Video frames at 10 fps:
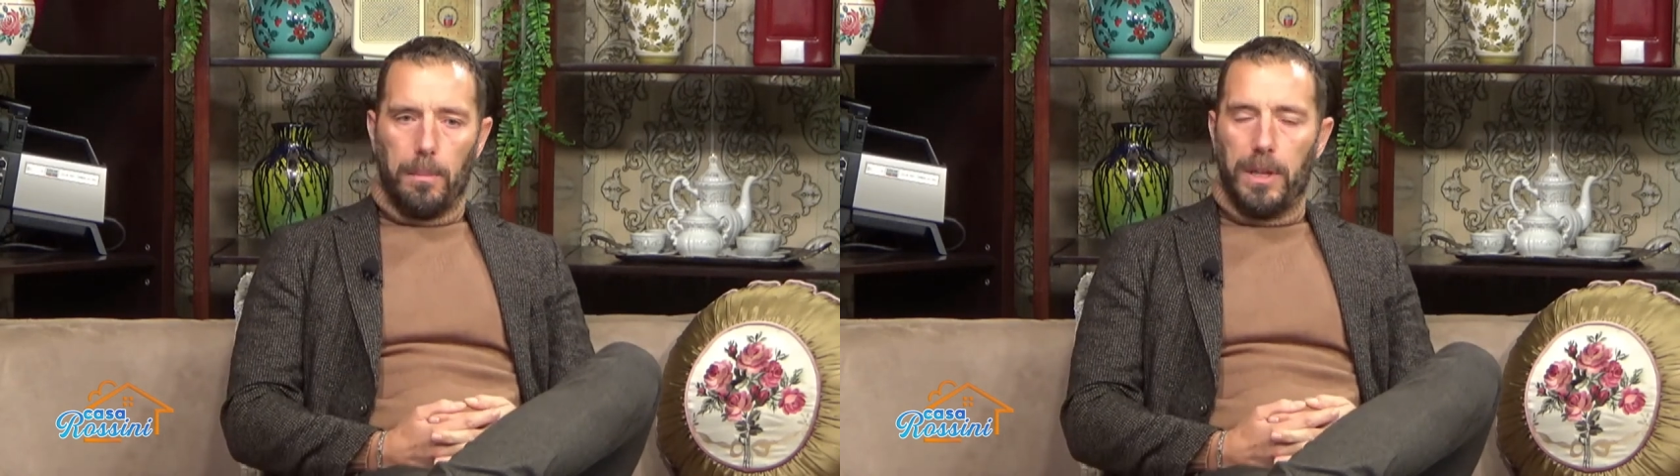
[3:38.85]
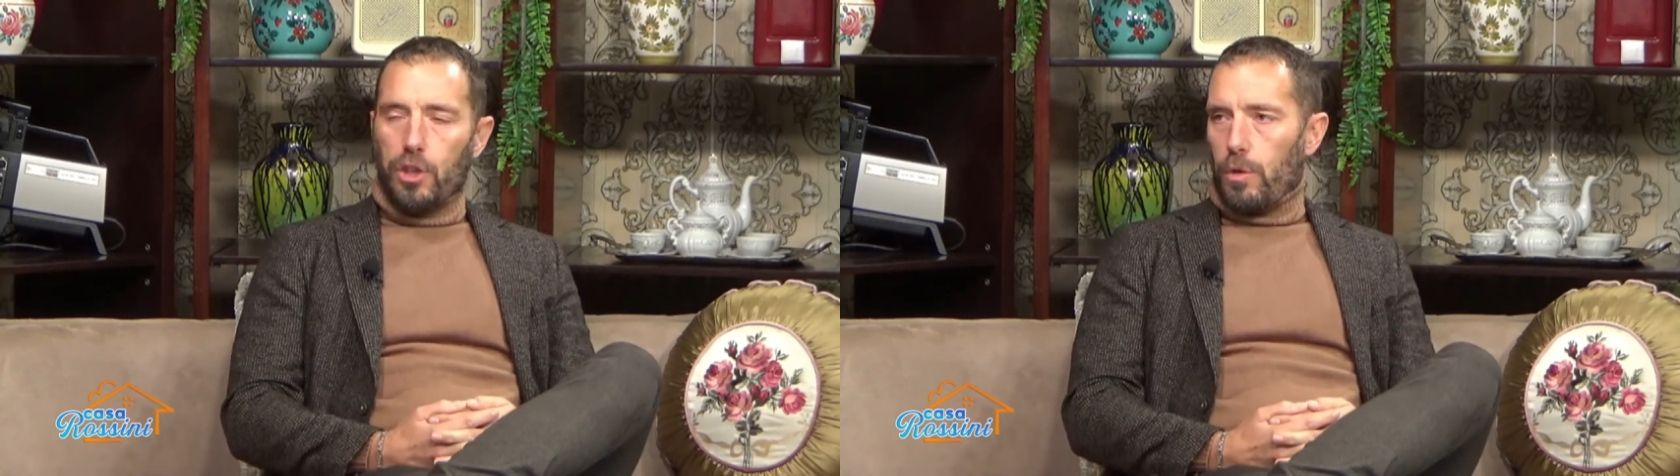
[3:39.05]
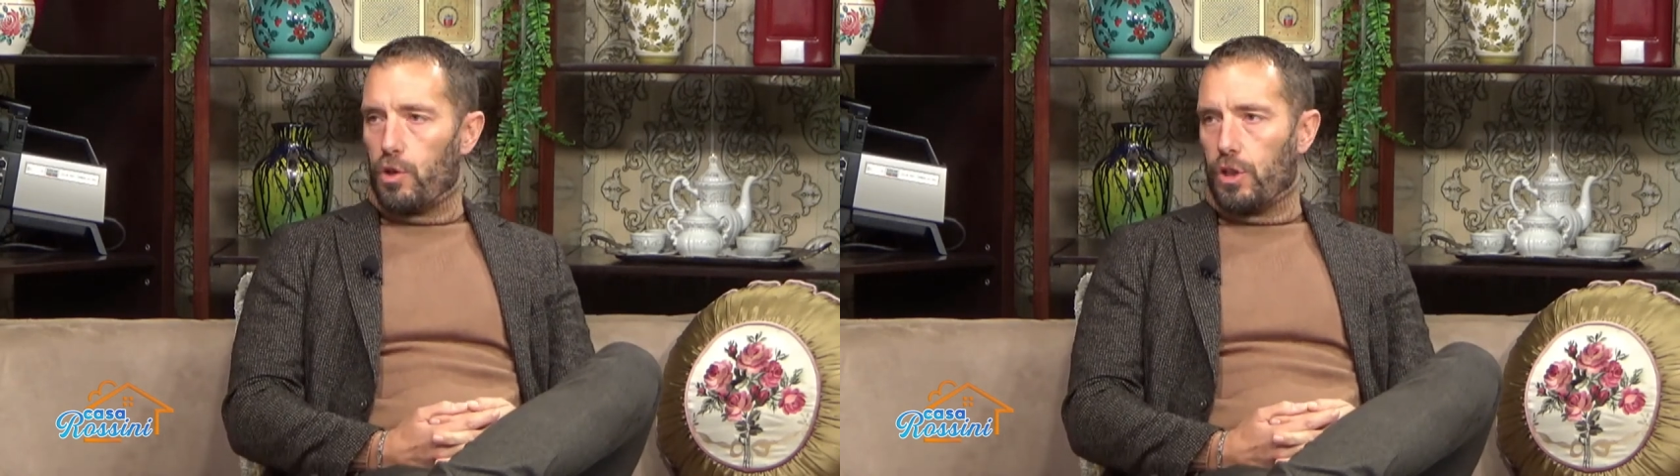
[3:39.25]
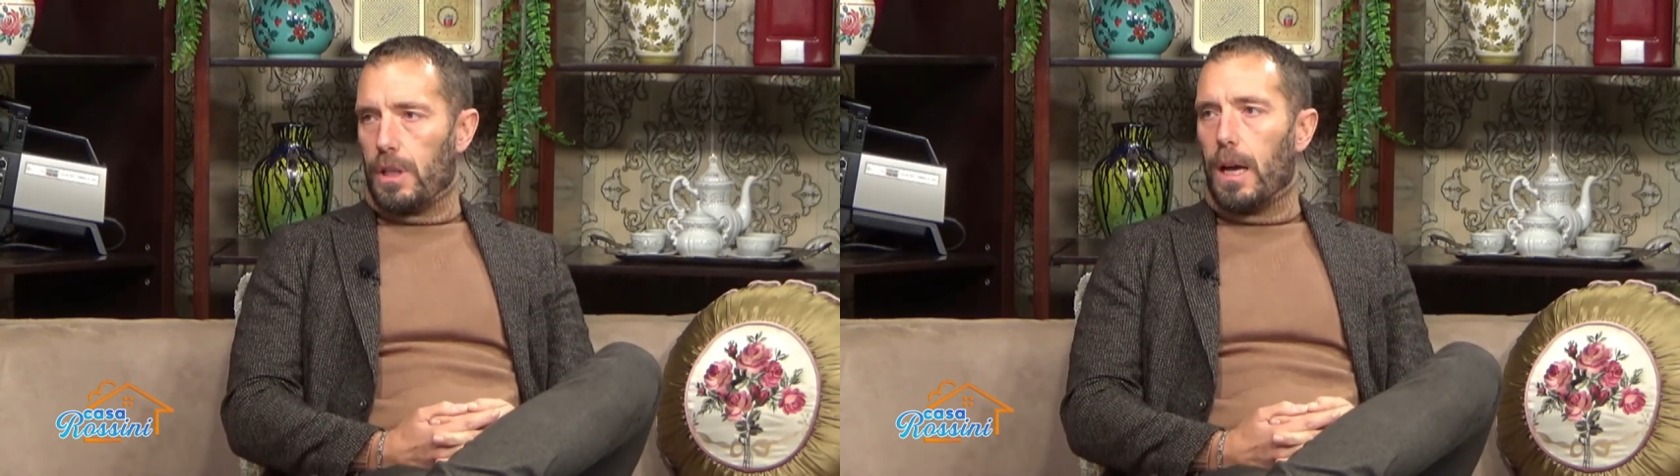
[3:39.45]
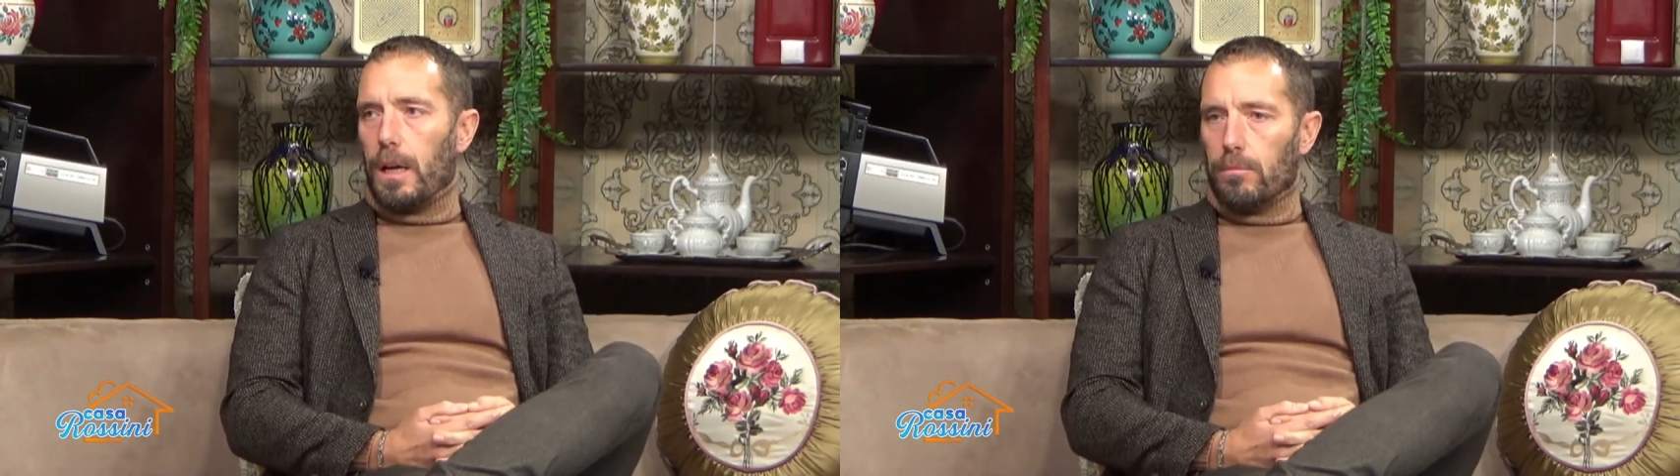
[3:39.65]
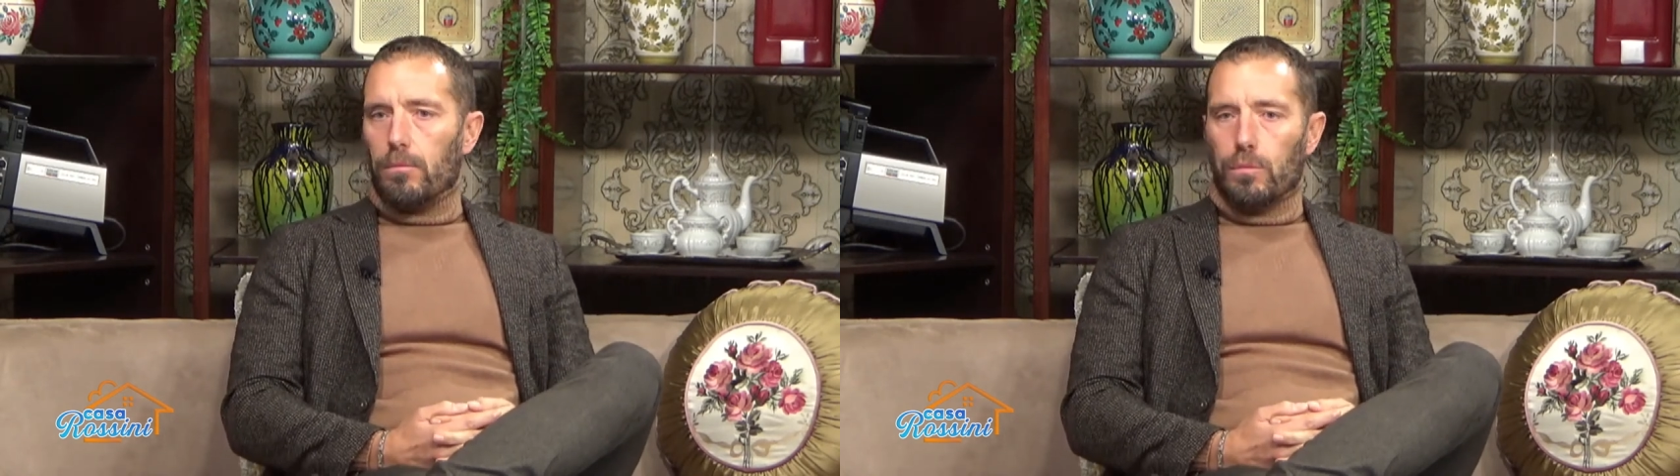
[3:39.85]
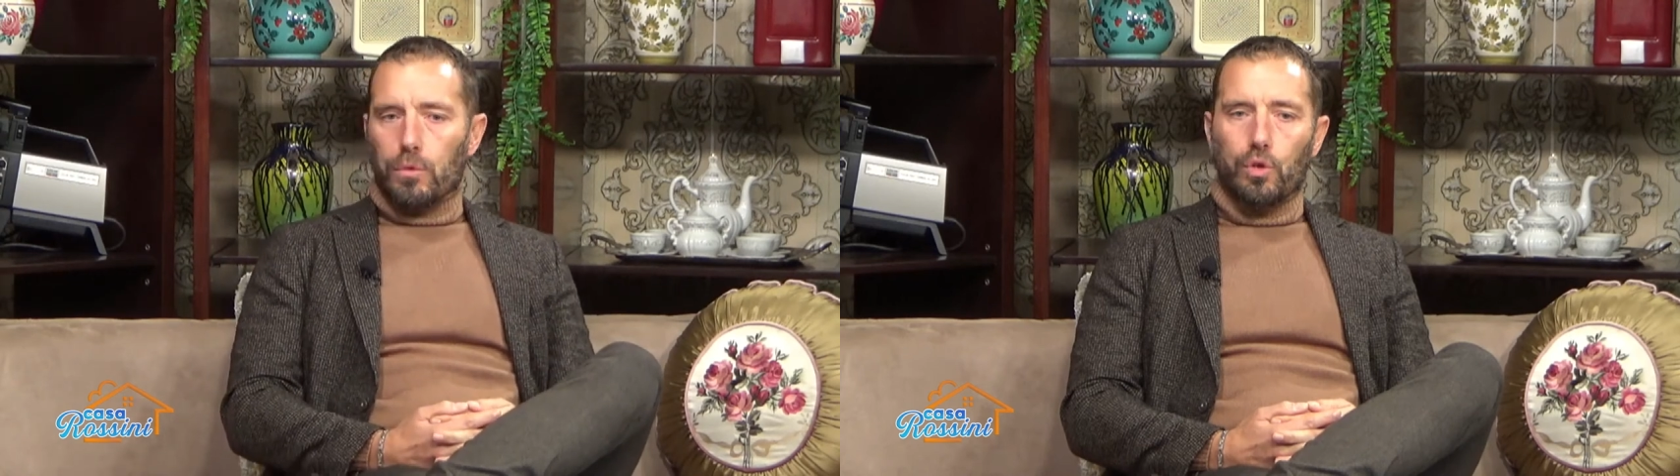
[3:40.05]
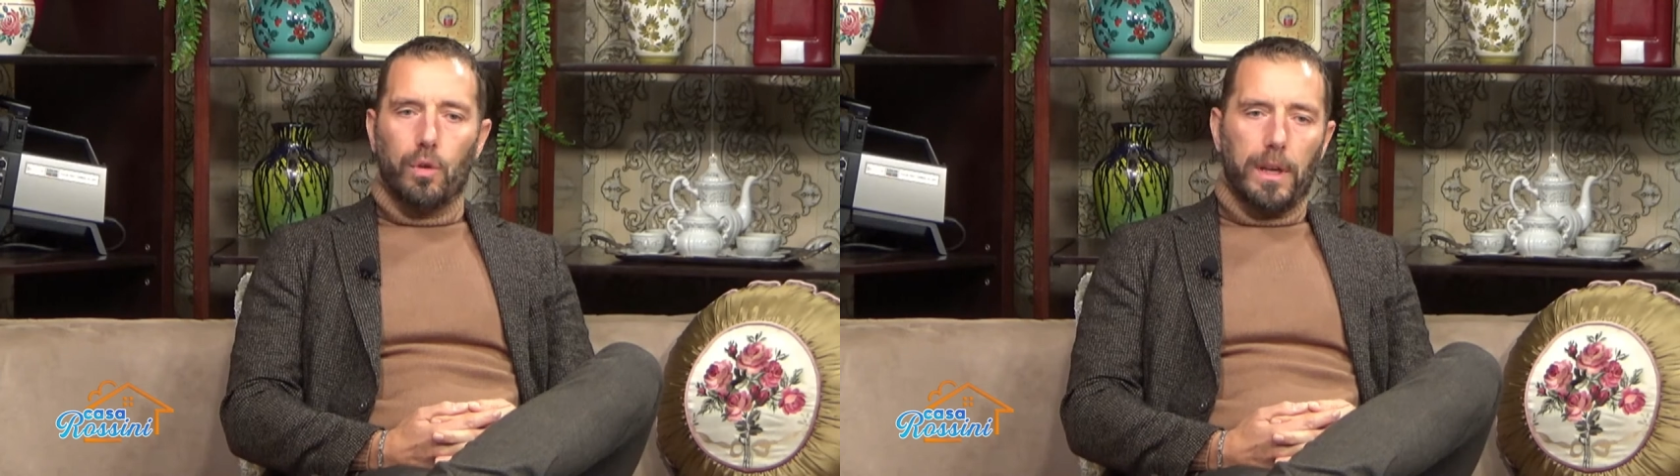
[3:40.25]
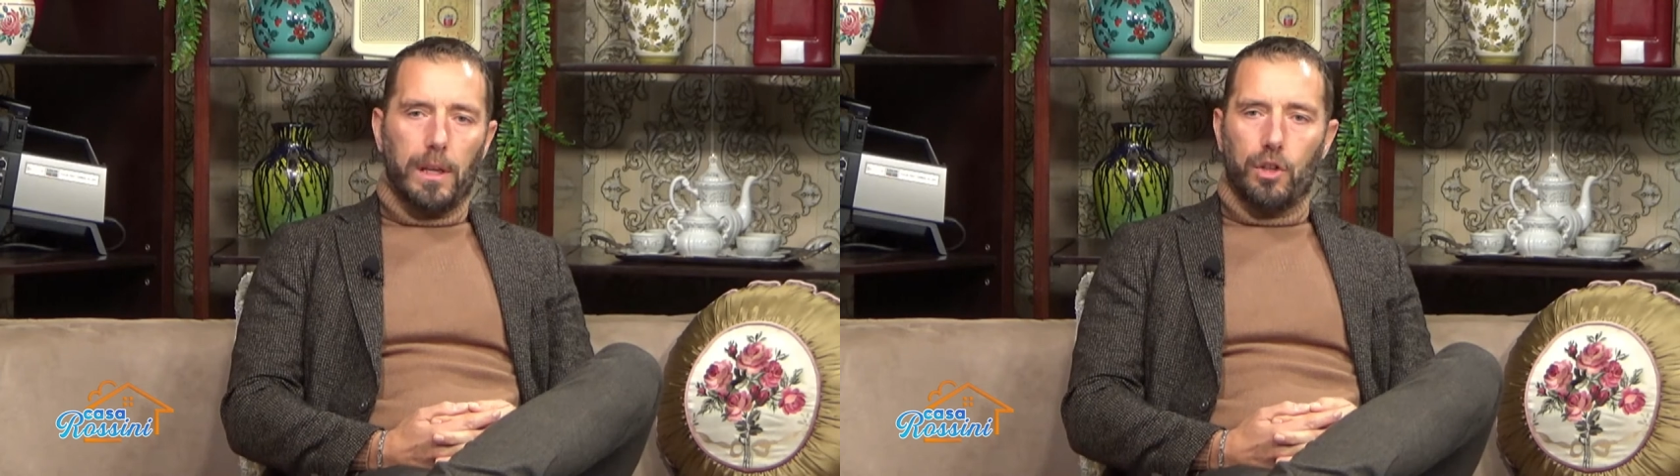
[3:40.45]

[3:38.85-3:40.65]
peso è una città dove